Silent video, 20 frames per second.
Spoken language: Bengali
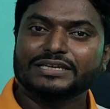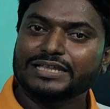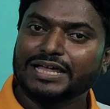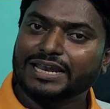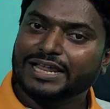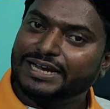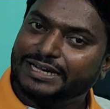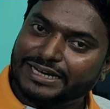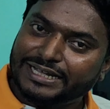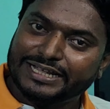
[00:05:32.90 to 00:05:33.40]

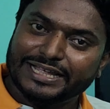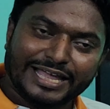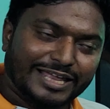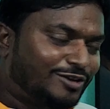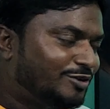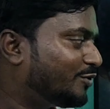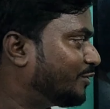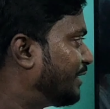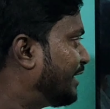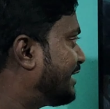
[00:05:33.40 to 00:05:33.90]
বিদ্যালয়টা কেন
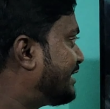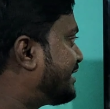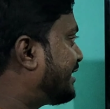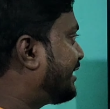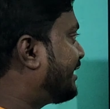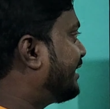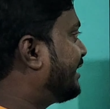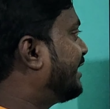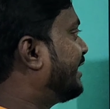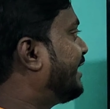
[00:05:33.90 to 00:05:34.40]
হয়েছে
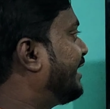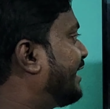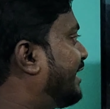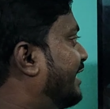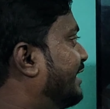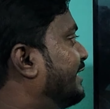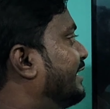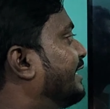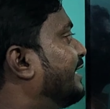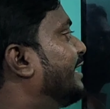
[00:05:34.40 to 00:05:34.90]

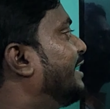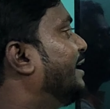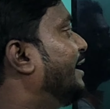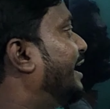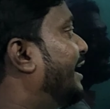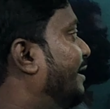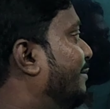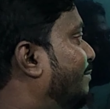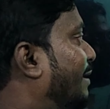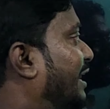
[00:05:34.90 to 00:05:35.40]
এখানে
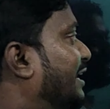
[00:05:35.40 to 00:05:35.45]
এই